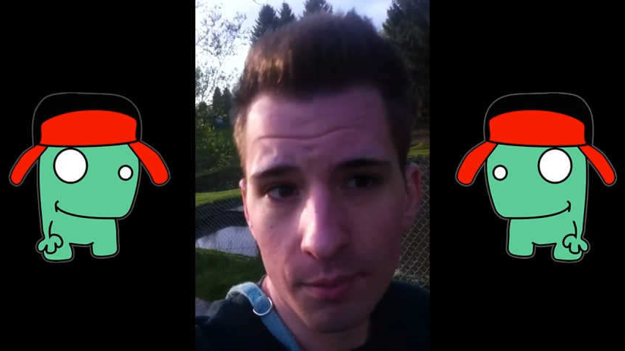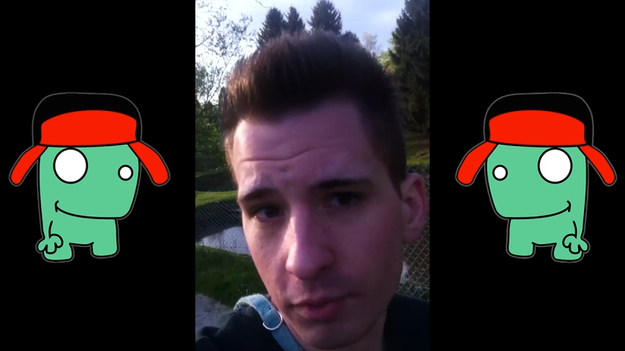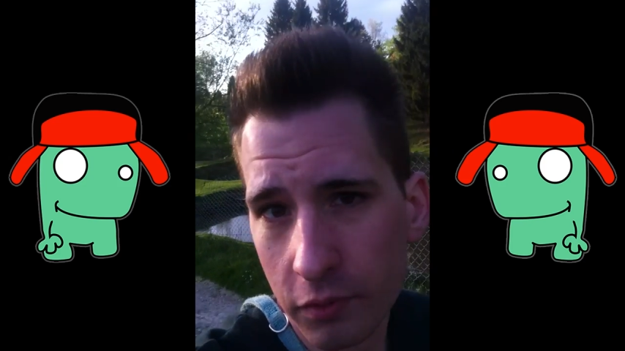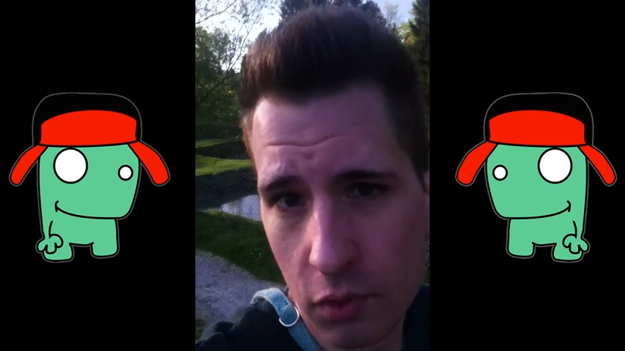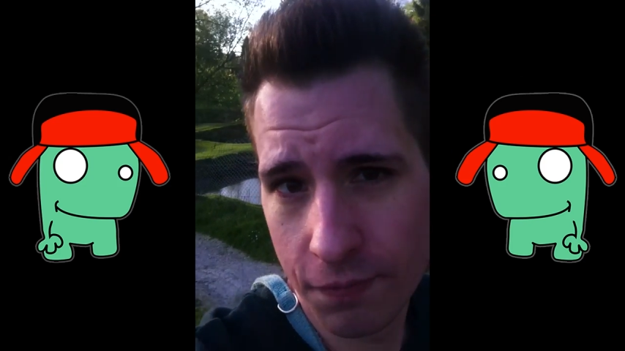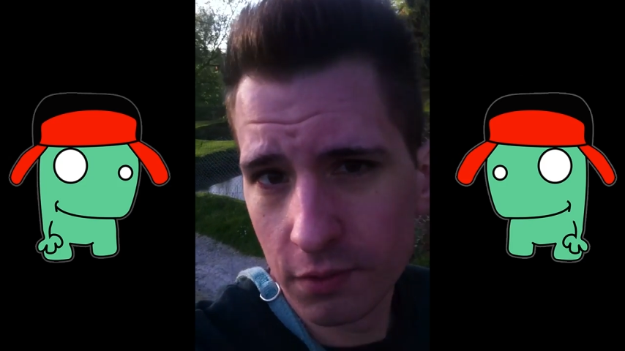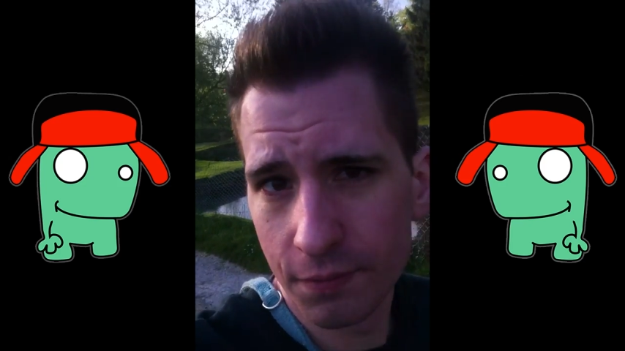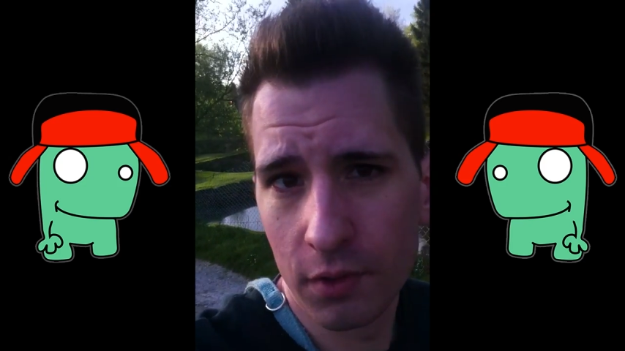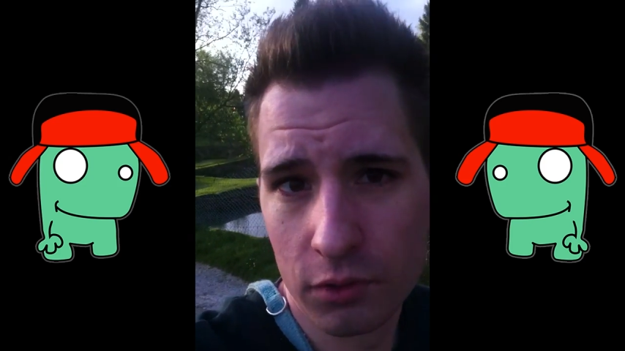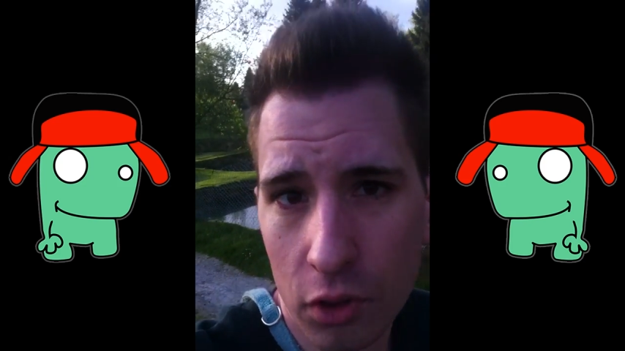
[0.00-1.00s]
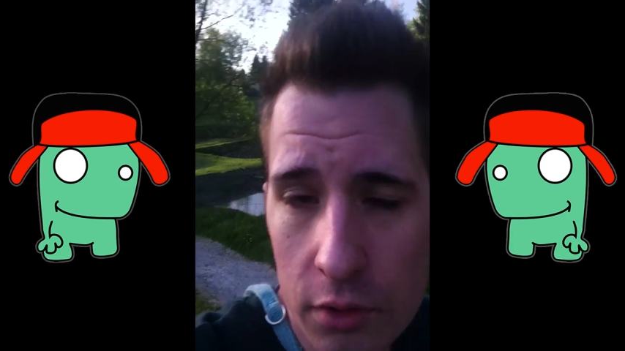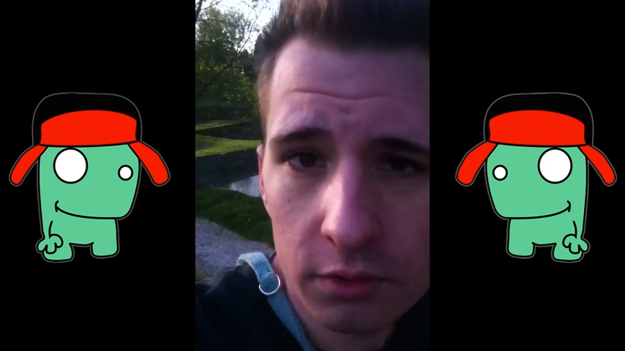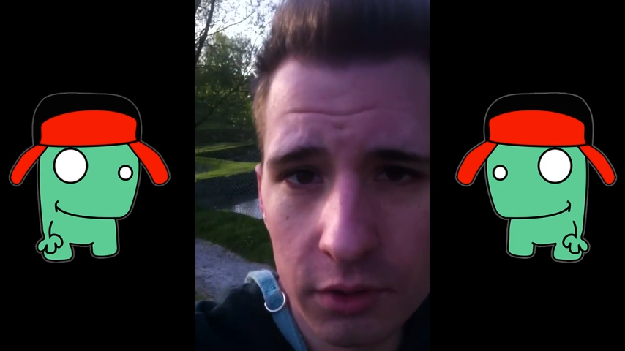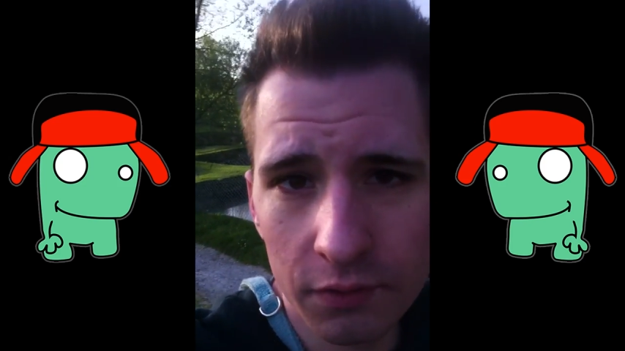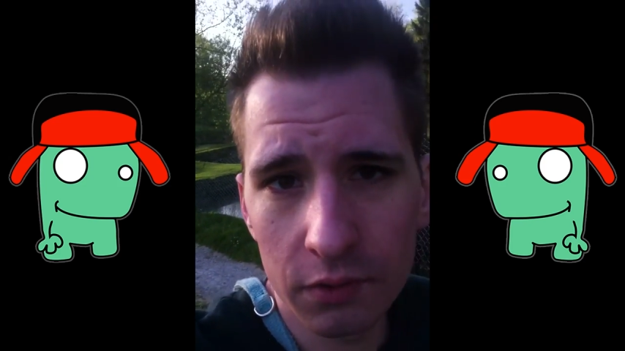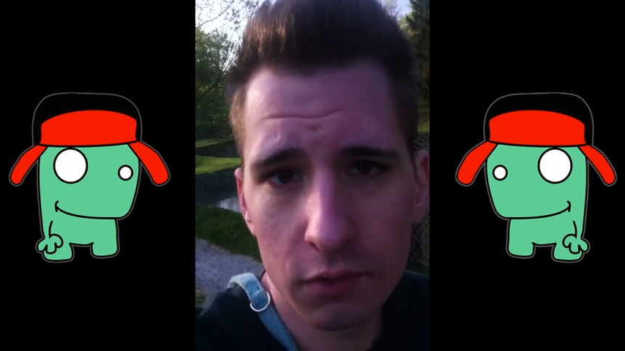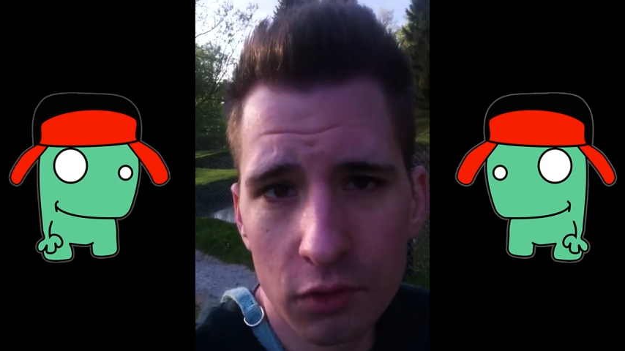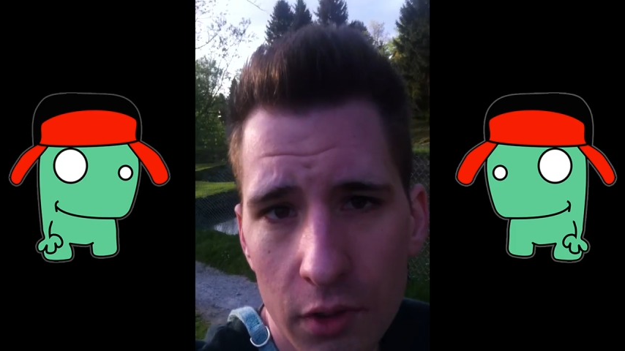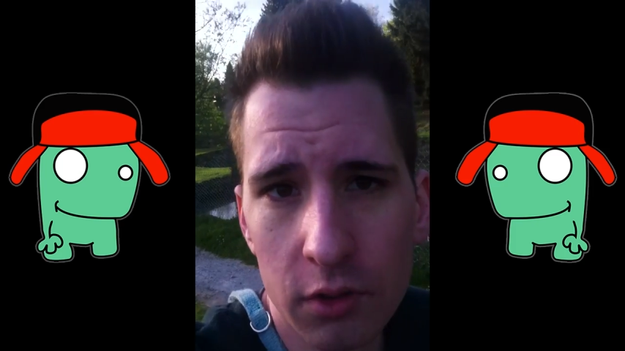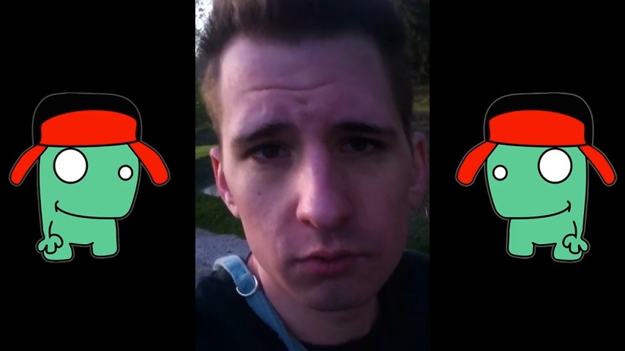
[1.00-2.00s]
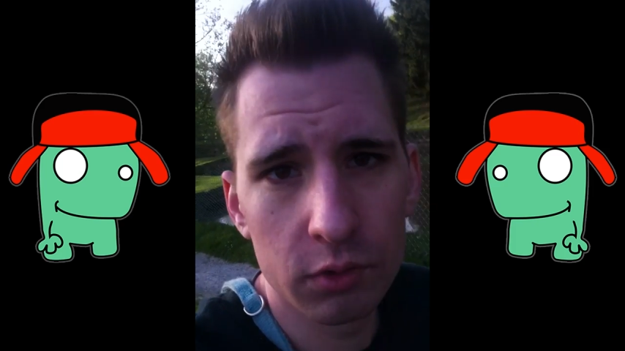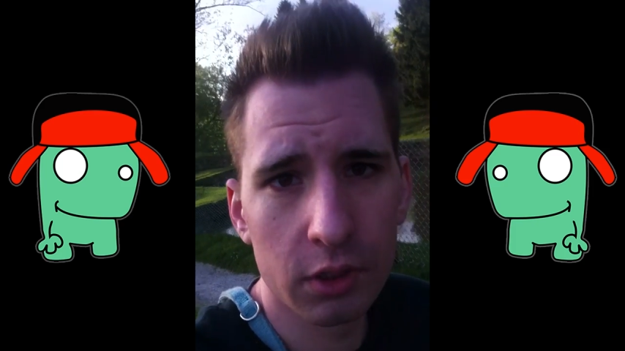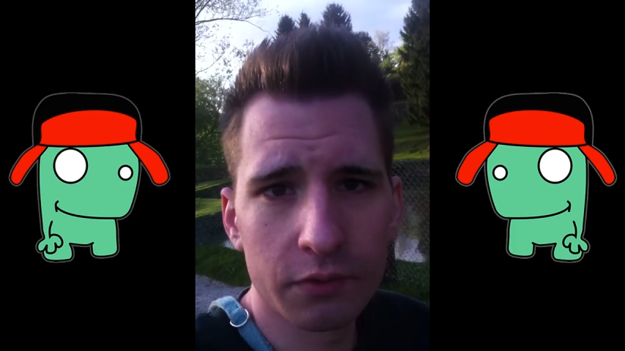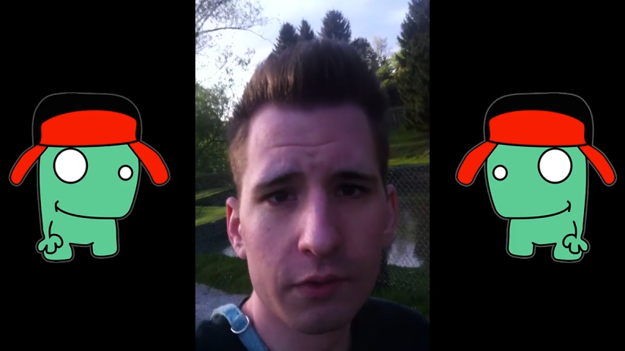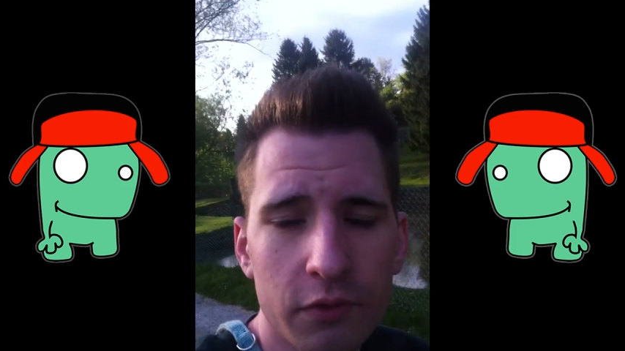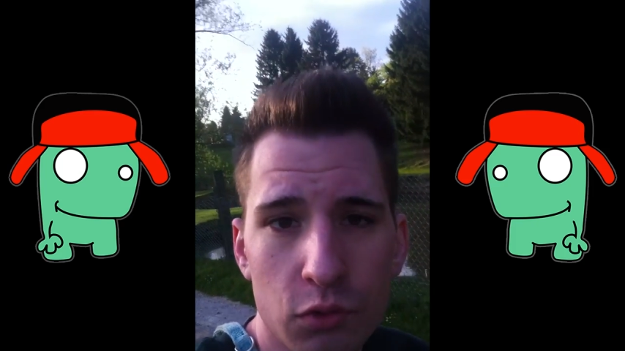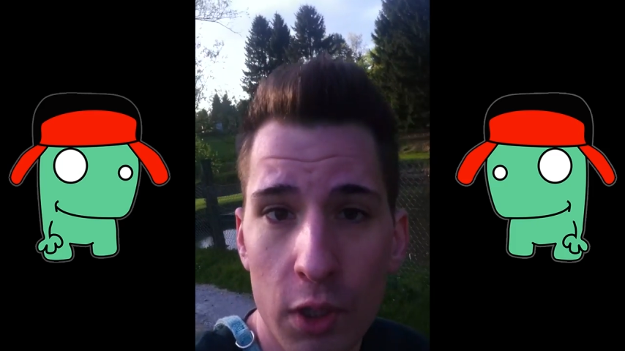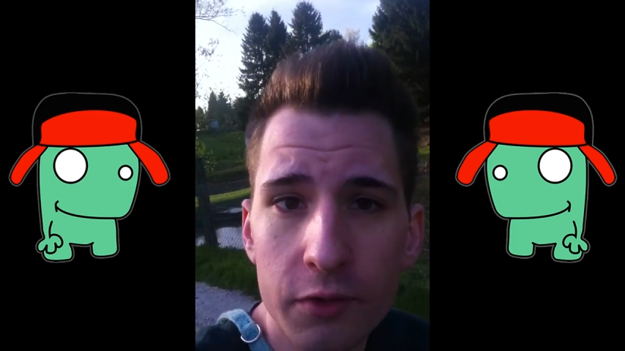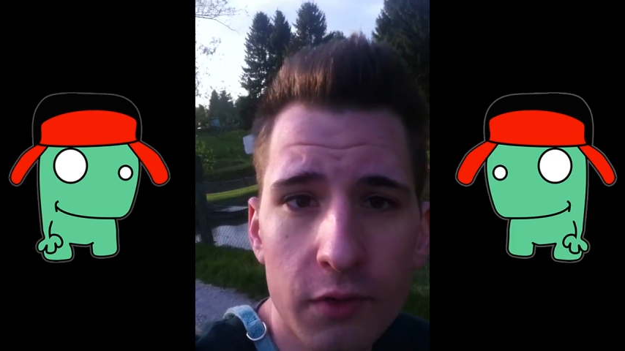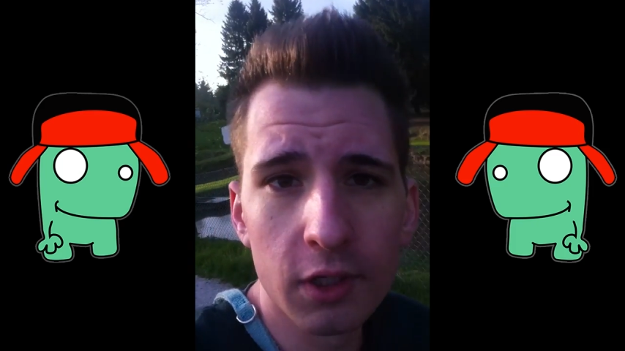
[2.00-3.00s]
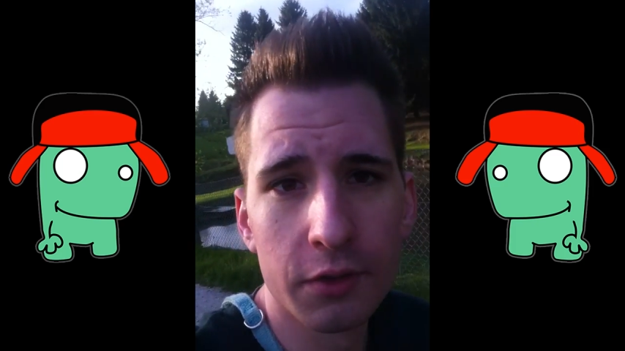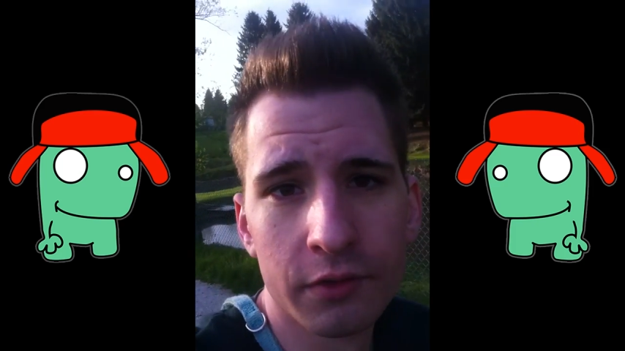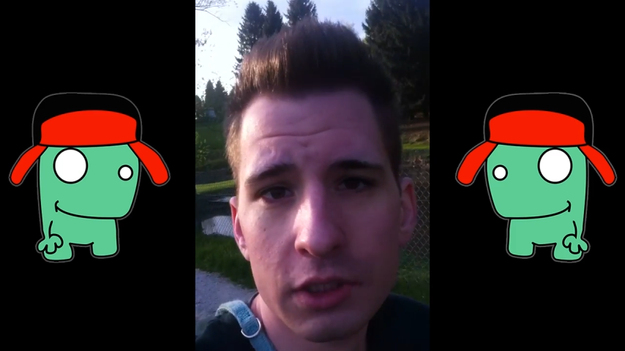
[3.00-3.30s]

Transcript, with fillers: Kann man sich auf jeden Fall gönnen, die 20 Euro oder 20 US-Dollar.